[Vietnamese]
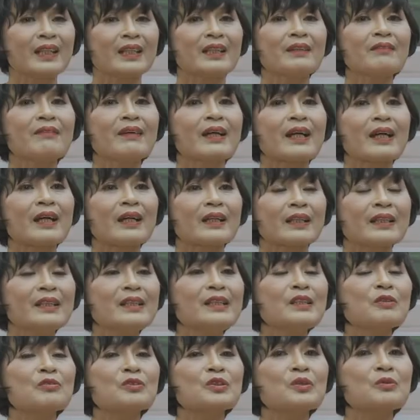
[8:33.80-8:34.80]
Thế và cái
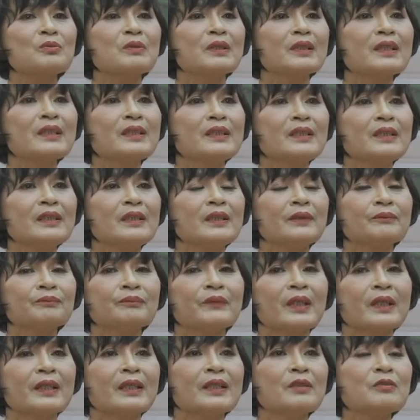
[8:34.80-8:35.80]
liều dùng ở đây thì
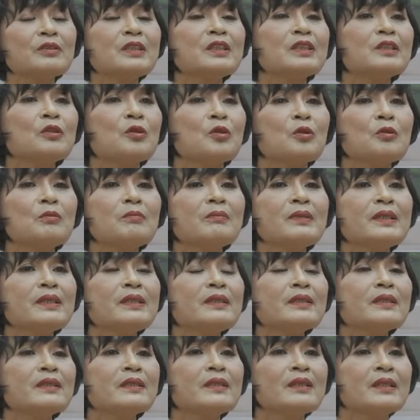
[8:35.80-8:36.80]
nếu như đối với
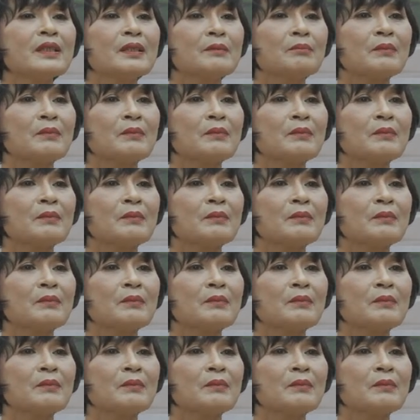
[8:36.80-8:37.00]
những người